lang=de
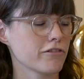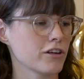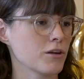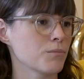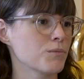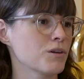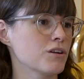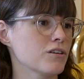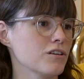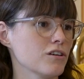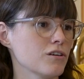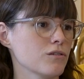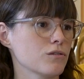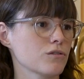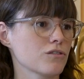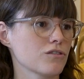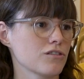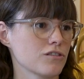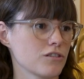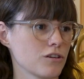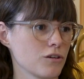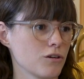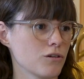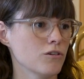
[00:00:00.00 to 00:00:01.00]
Firmen, die
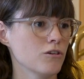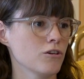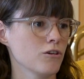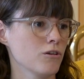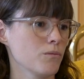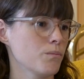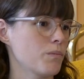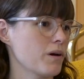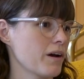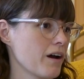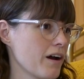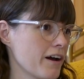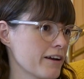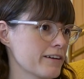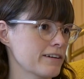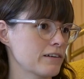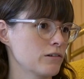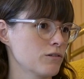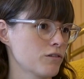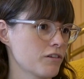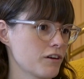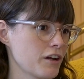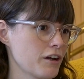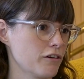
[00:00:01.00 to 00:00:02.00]
uns da
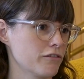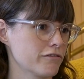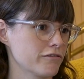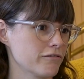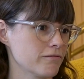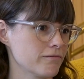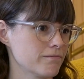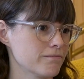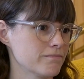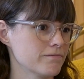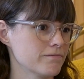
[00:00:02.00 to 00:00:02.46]
beraten und helfen.